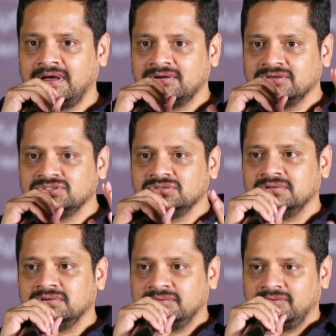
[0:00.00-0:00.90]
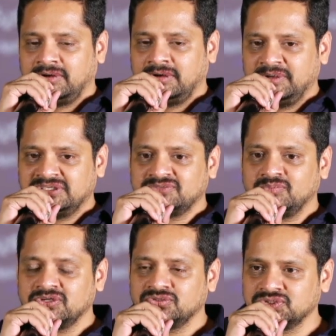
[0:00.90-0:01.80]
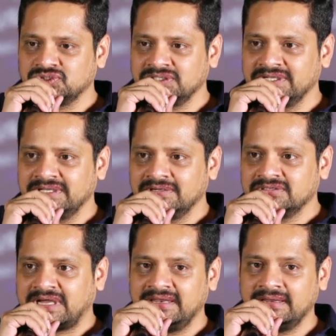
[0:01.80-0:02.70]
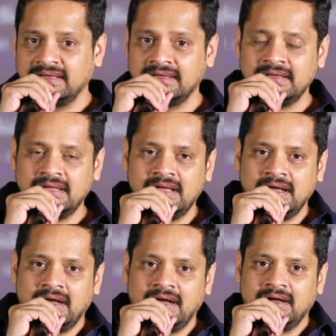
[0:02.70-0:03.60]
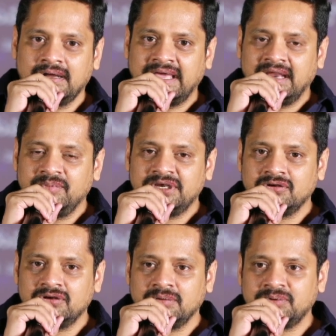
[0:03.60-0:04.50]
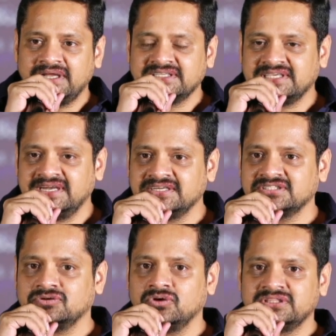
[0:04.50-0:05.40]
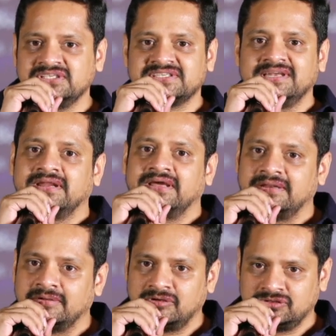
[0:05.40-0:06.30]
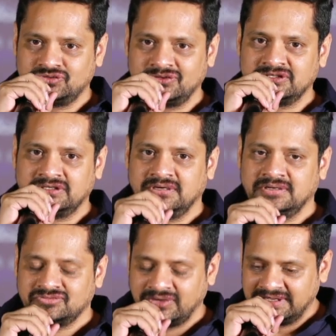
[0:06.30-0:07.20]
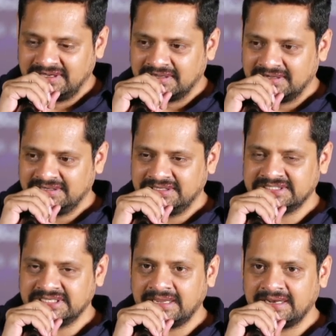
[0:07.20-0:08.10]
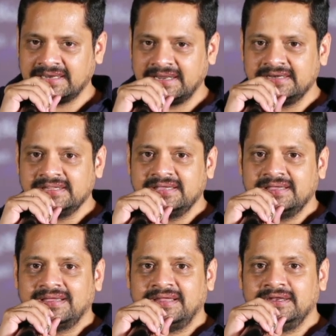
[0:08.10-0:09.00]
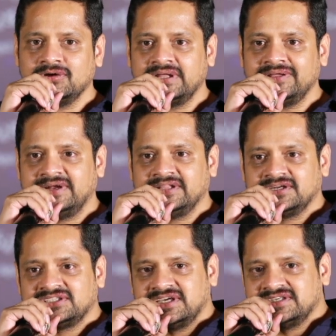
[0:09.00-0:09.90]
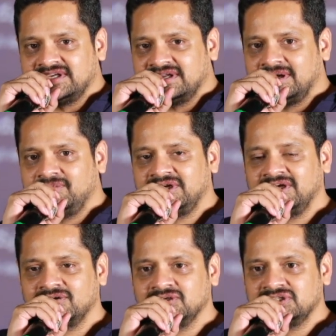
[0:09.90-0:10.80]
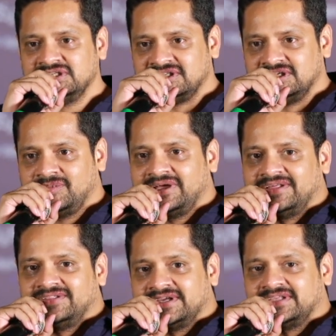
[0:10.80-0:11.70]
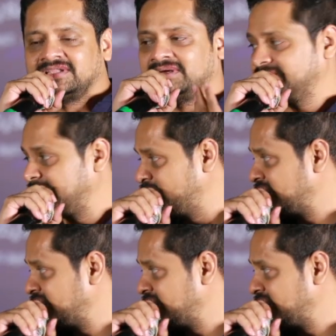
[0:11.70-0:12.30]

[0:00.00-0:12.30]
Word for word: ఆ రోజు పిక్చర్స్ మొన్న చూస్తుంటే నేను ఆయన ఆ కెలామిటీలో ఉన్నప్పుడు ఆయన సిలిండర్స్ కూడా తీసుకెళ్లారు ఆయన స్వయంగా నిజంగా అట్లాంటి అన్నీ కూడా వీళ్ళందరూ చేశారు కాబట్టి ఆ రోజు ఈ సినిమా వీళ్ళందరికీ ఇంత అమౌంట్